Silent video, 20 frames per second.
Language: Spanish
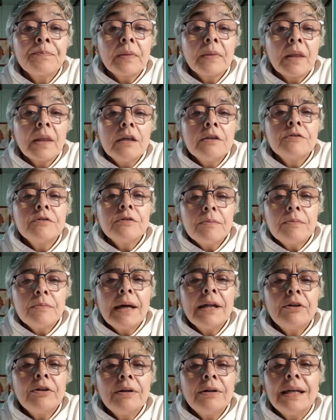Son
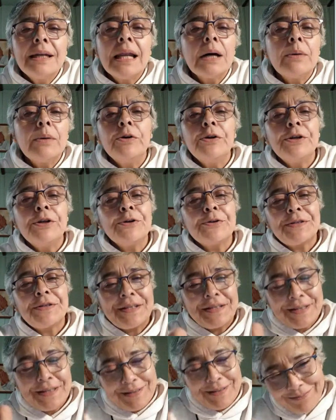manos
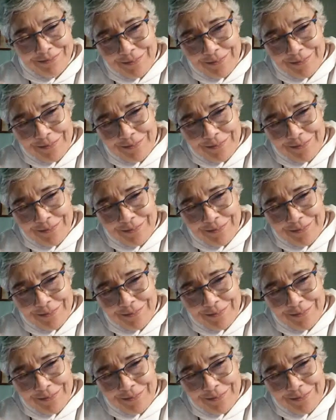laboriosas,